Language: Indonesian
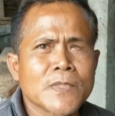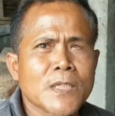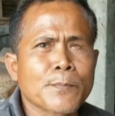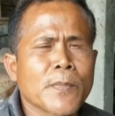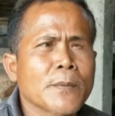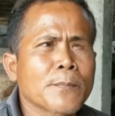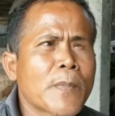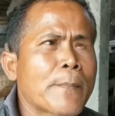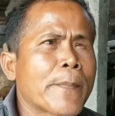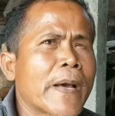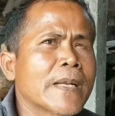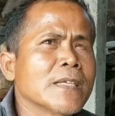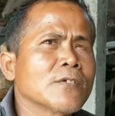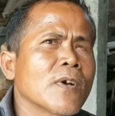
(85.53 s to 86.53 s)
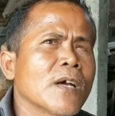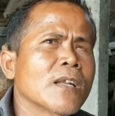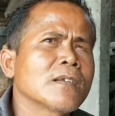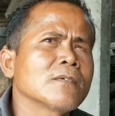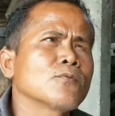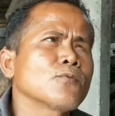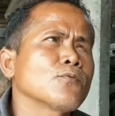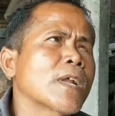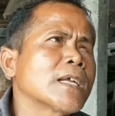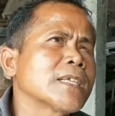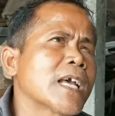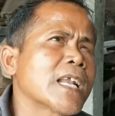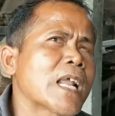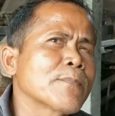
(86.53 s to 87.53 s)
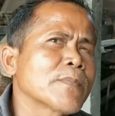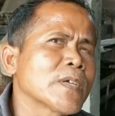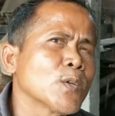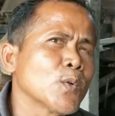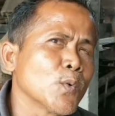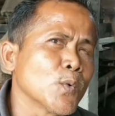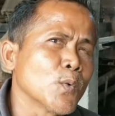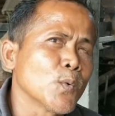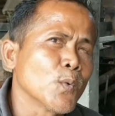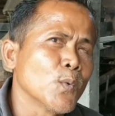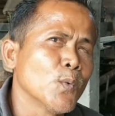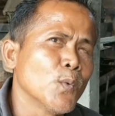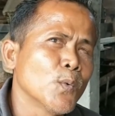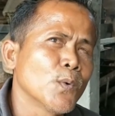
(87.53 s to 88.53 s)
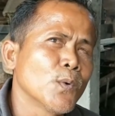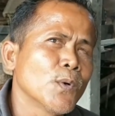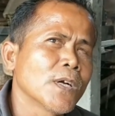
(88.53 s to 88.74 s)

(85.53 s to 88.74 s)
Kurangan papan ya? itu kan ukurannya 60 hmm.